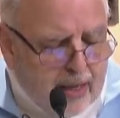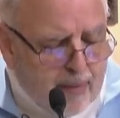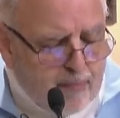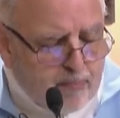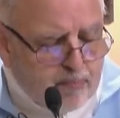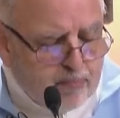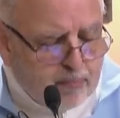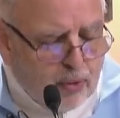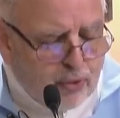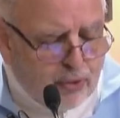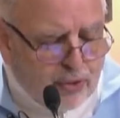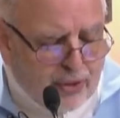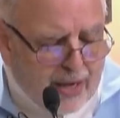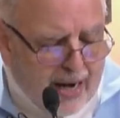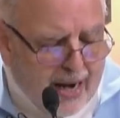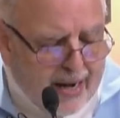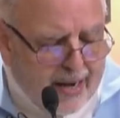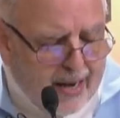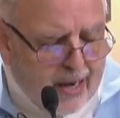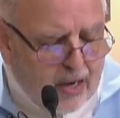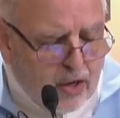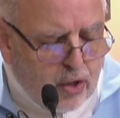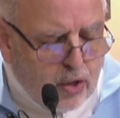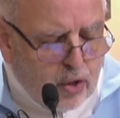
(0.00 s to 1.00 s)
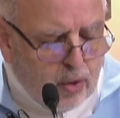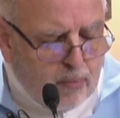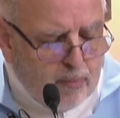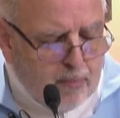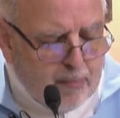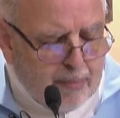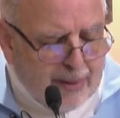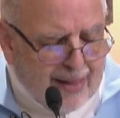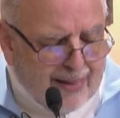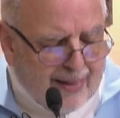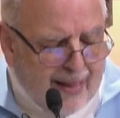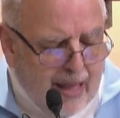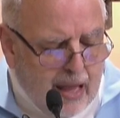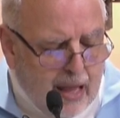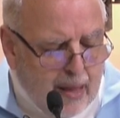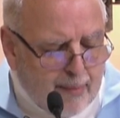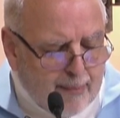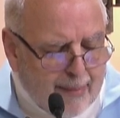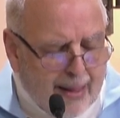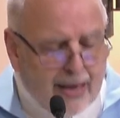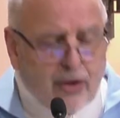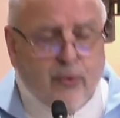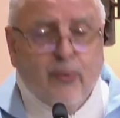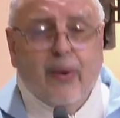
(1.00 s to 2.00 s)
quien pondrán el nombre de
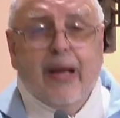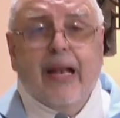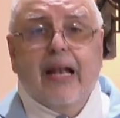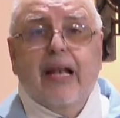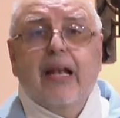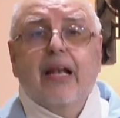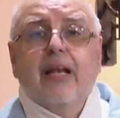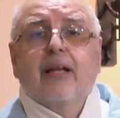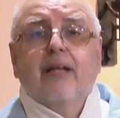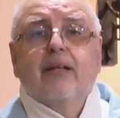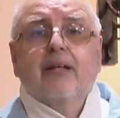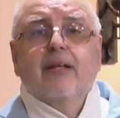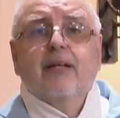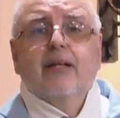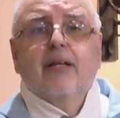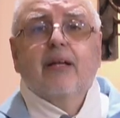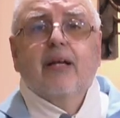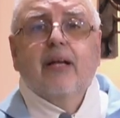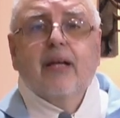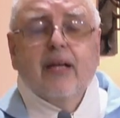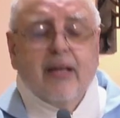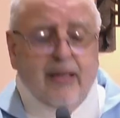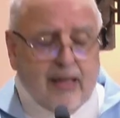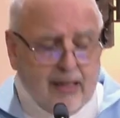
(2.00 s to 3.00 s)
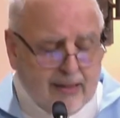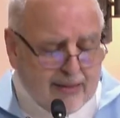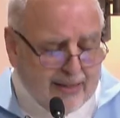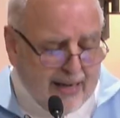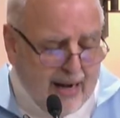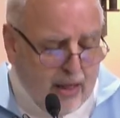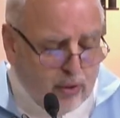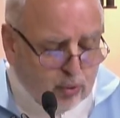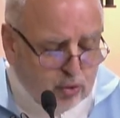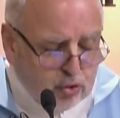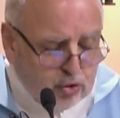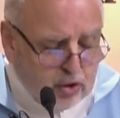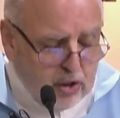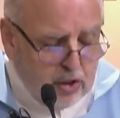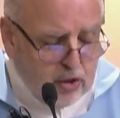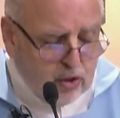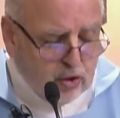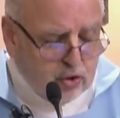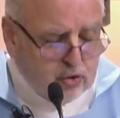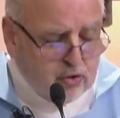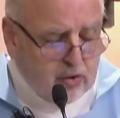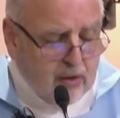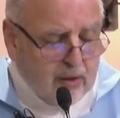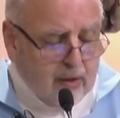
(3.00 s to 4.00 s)
Emanuel, que
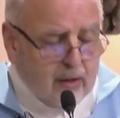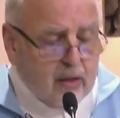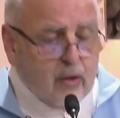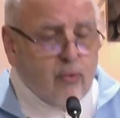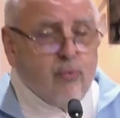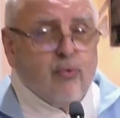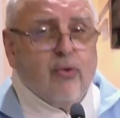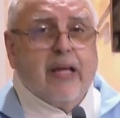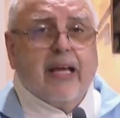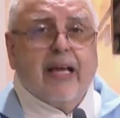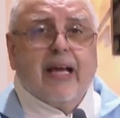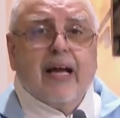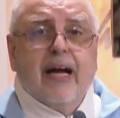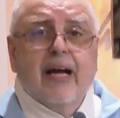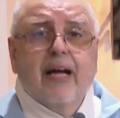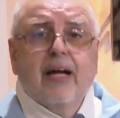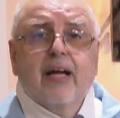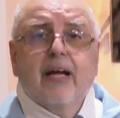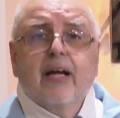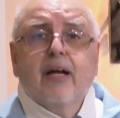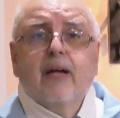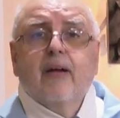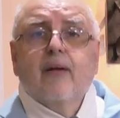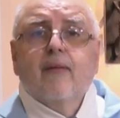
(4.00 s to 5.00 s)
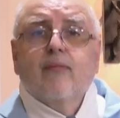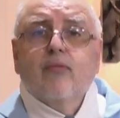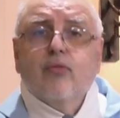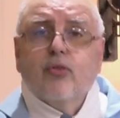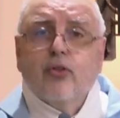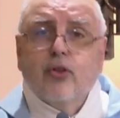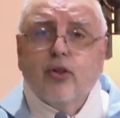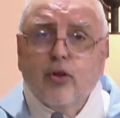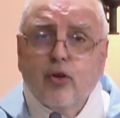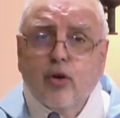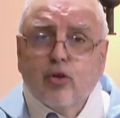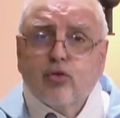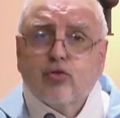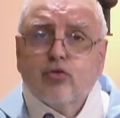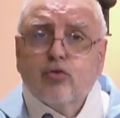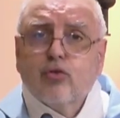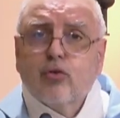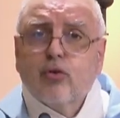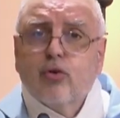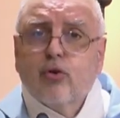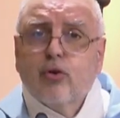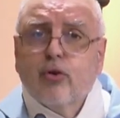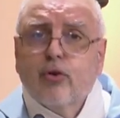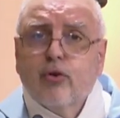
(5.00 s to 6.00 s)
traducido significa
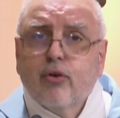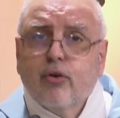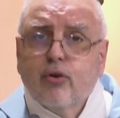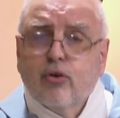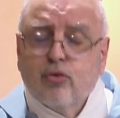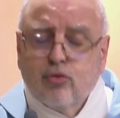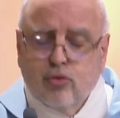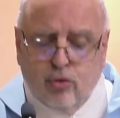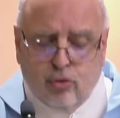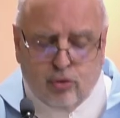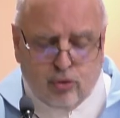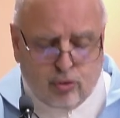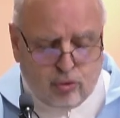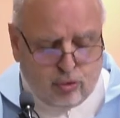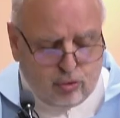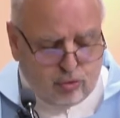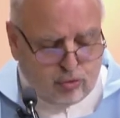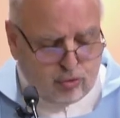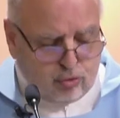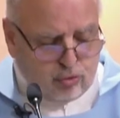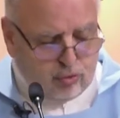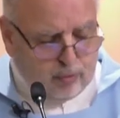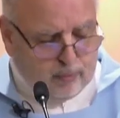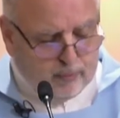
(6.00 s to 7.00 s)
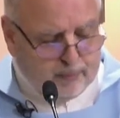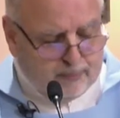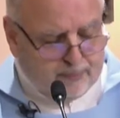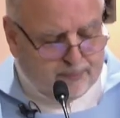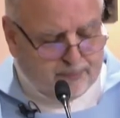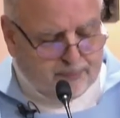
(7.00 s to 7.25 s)
Dios con nosotros.